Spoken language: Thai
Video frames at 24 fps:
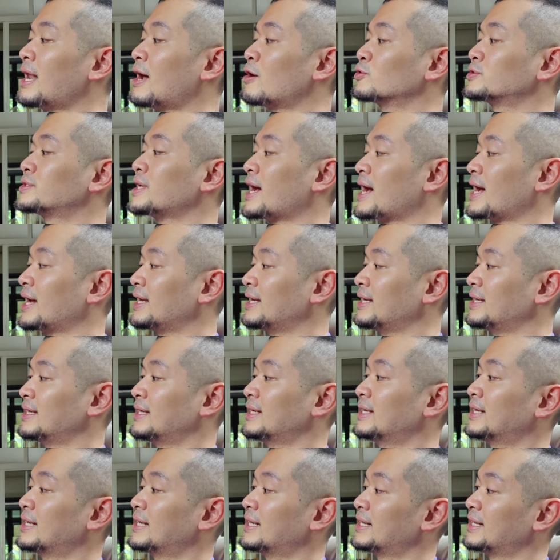เราใช้
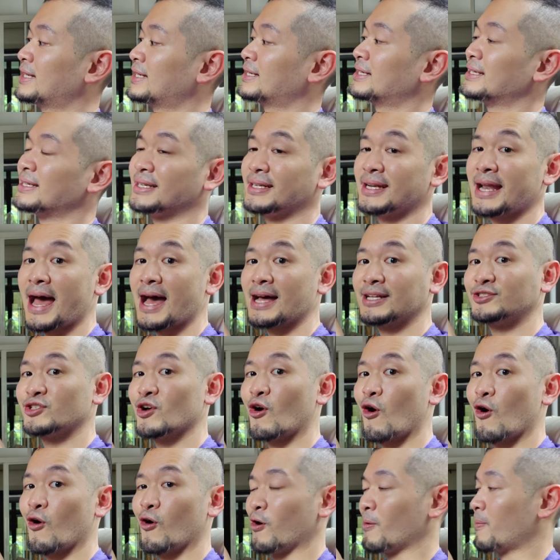หน้า
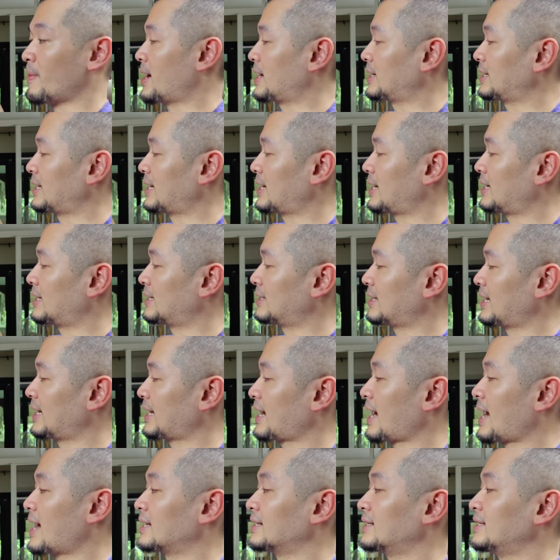จอของมันเนี่ยใน
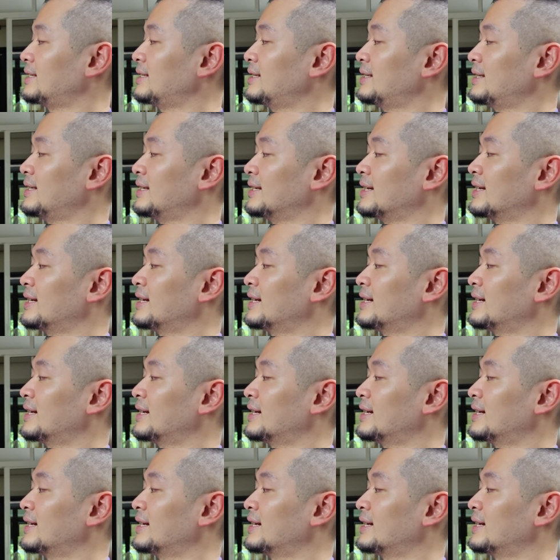การที่